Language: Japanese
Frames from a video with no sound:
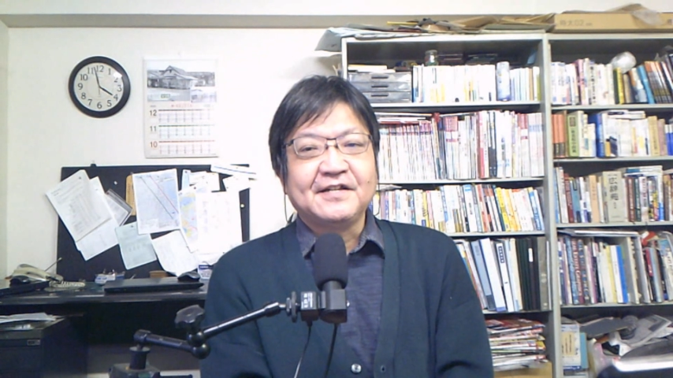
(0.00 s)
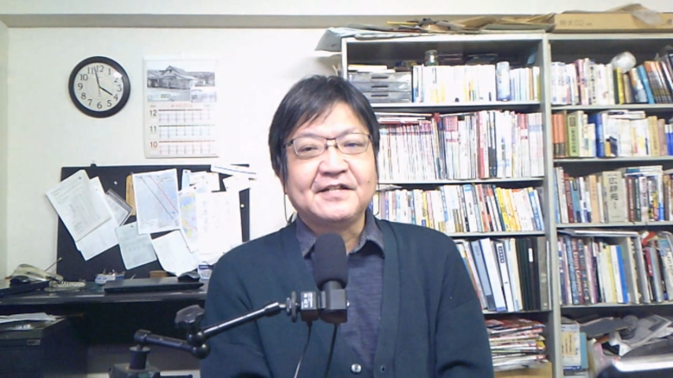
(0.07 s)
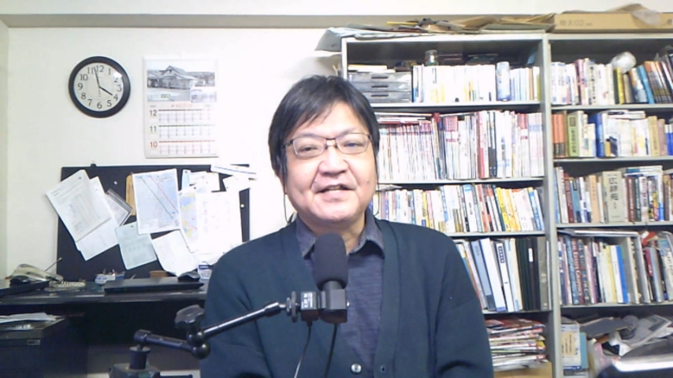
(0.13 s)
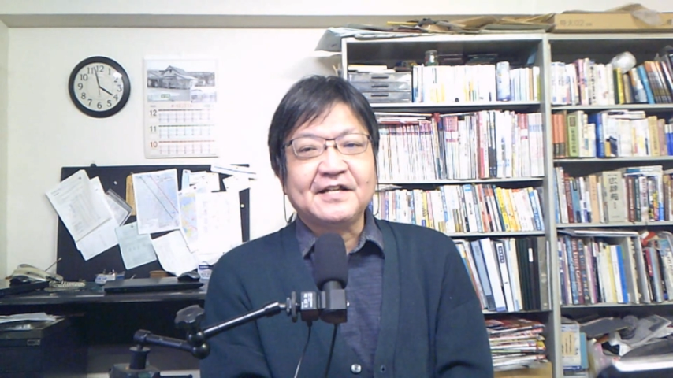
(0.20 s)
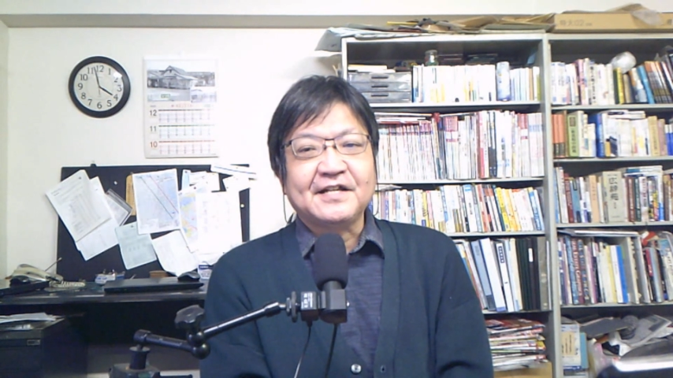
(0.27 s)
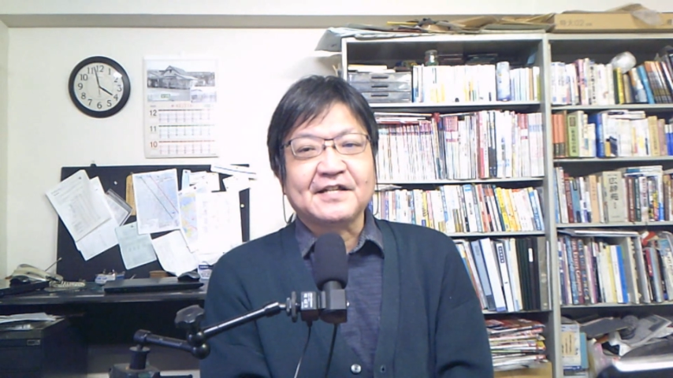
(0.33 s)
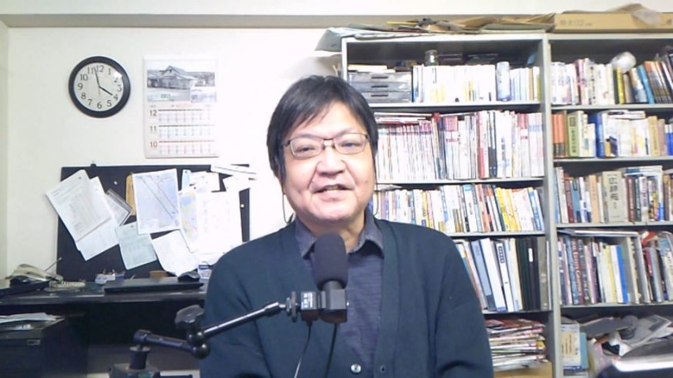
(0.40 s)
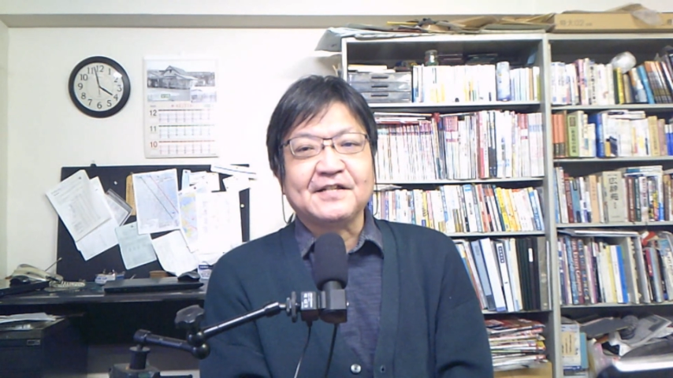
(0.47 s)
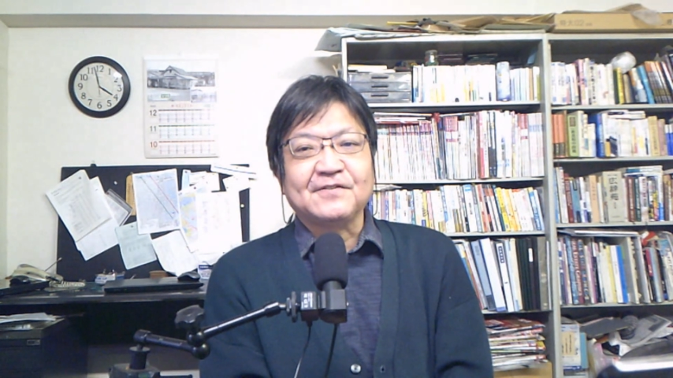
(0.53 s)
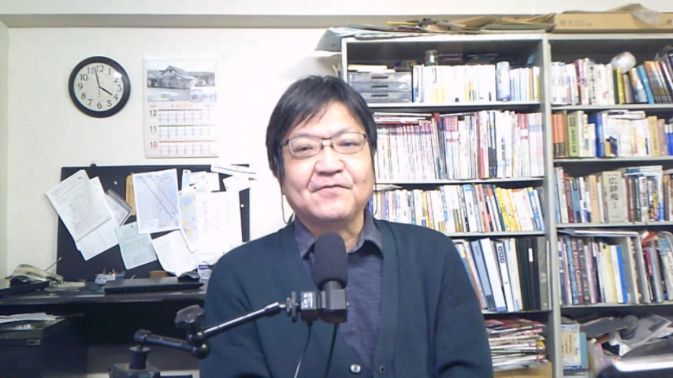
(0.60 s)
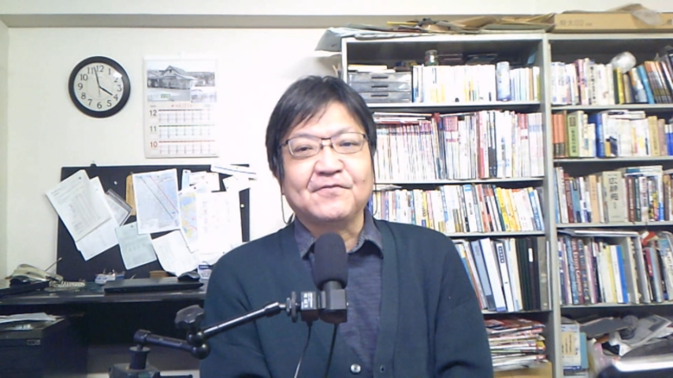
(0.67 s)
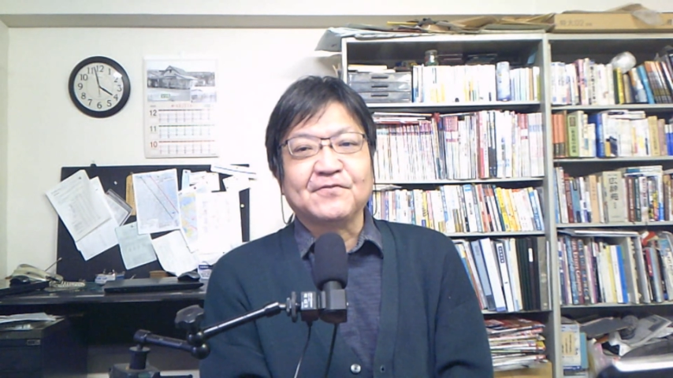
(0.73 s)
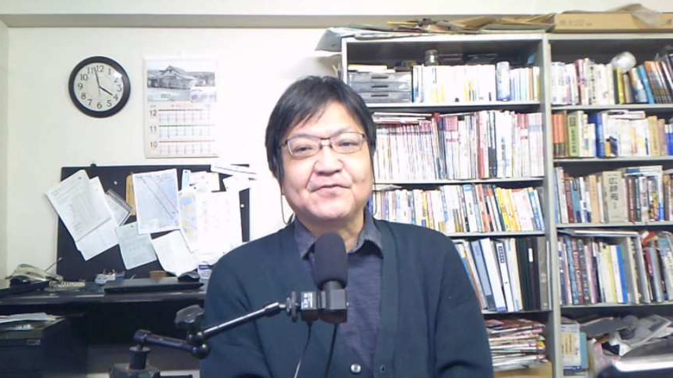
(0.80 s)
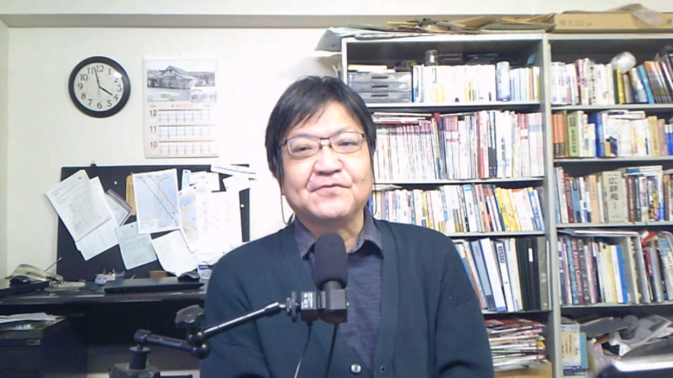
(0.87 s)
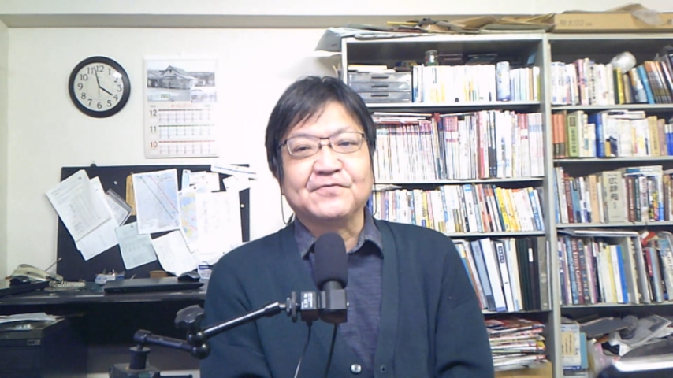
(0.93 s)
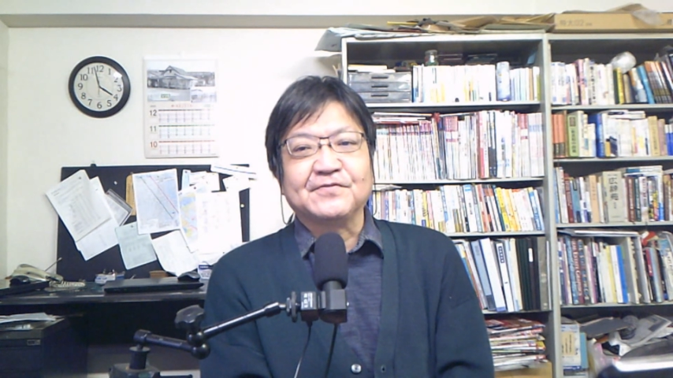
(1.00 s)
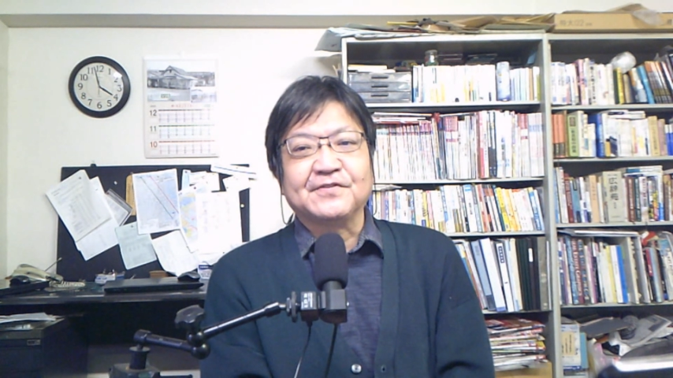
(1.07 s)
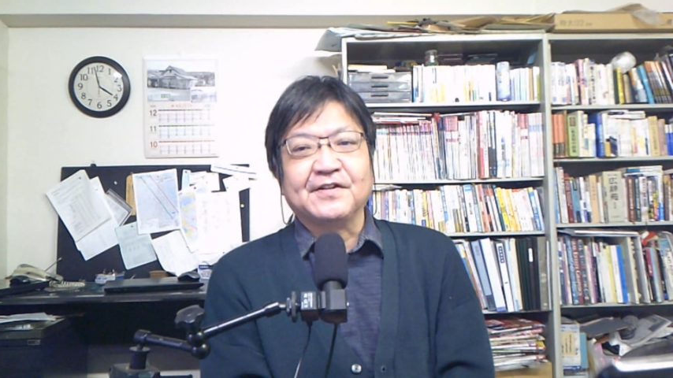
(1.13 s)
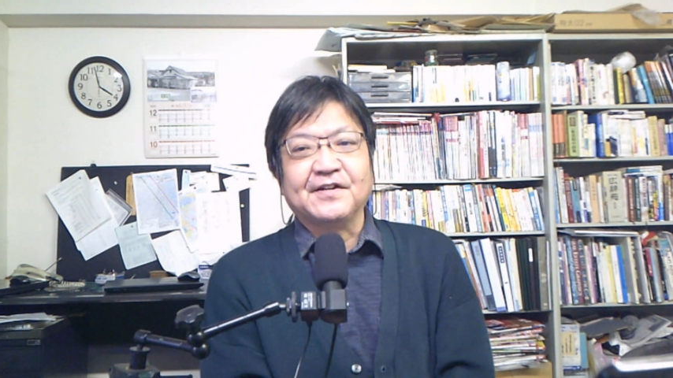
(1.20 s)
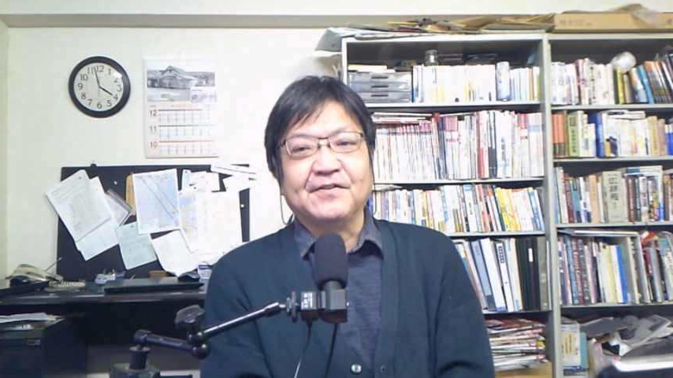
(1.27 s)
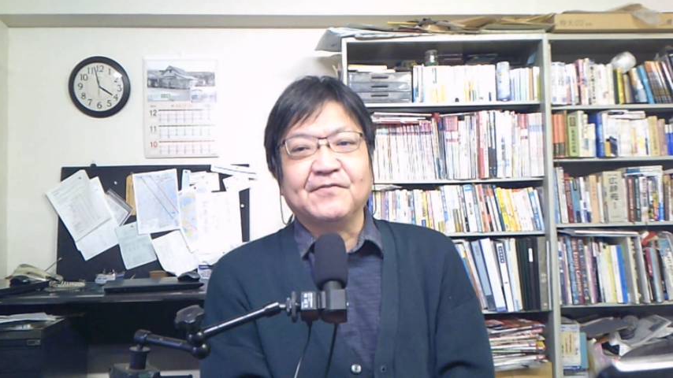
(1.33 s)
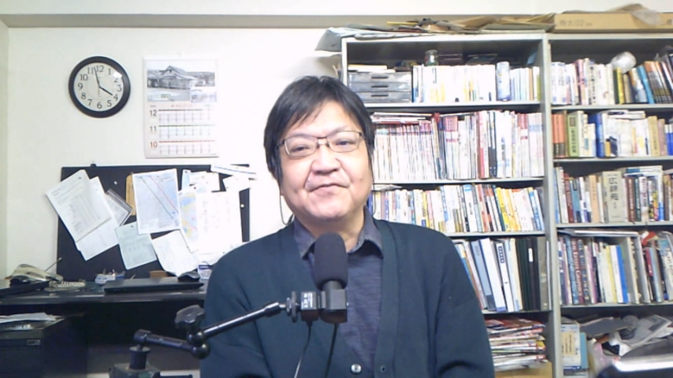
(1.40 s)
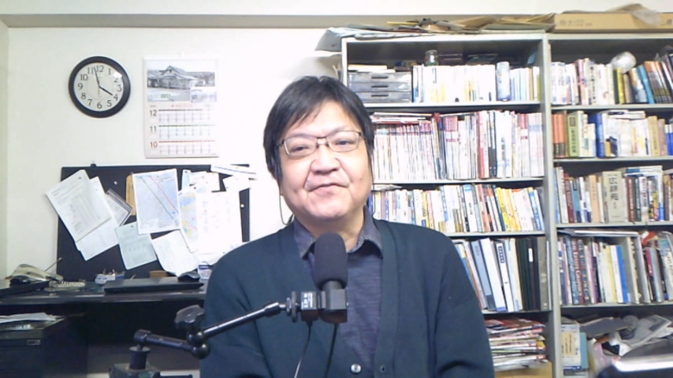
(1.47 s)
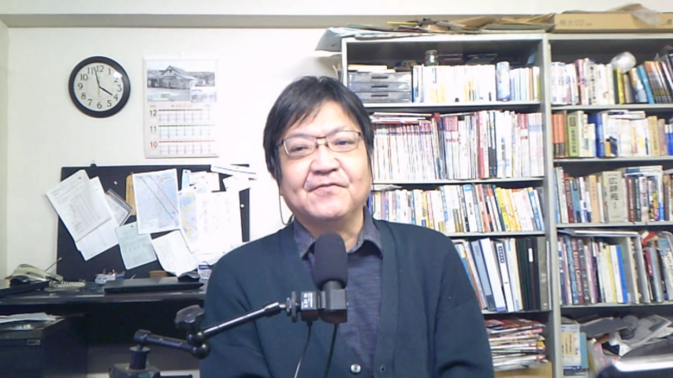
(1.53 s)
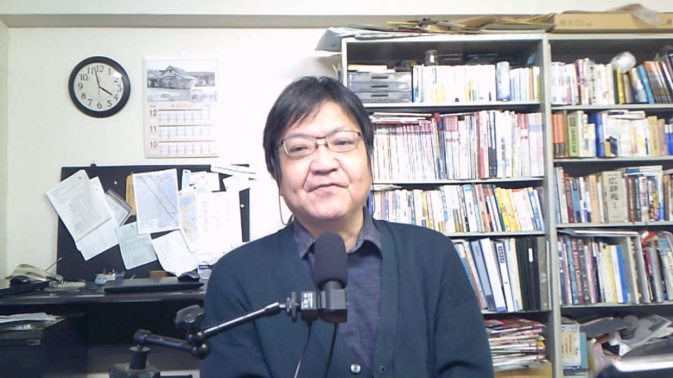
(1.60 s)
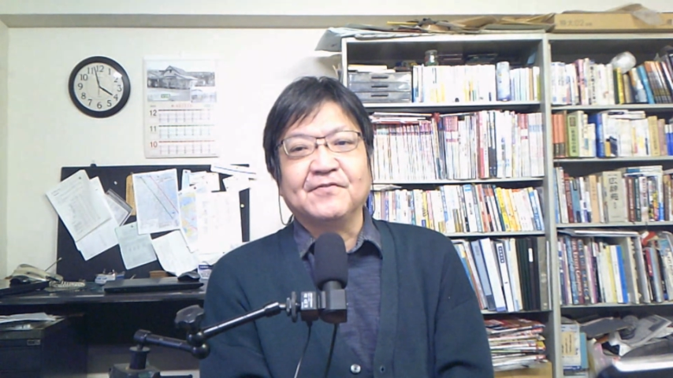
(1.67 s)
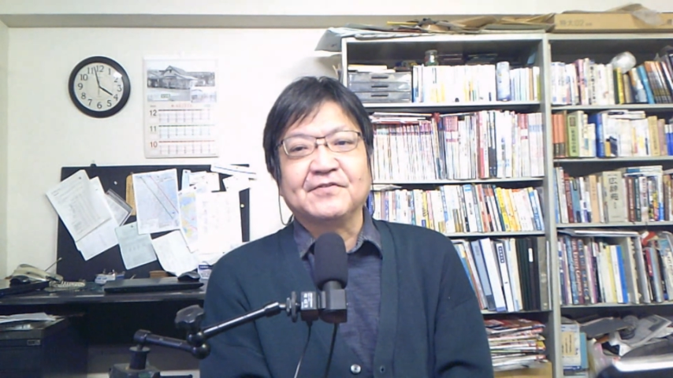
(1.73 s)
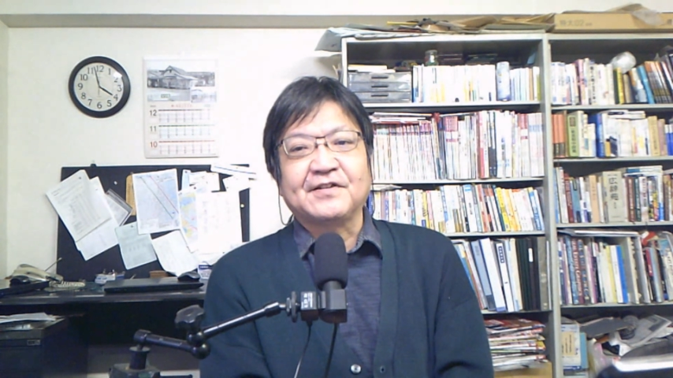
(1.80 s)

やや軌道修正を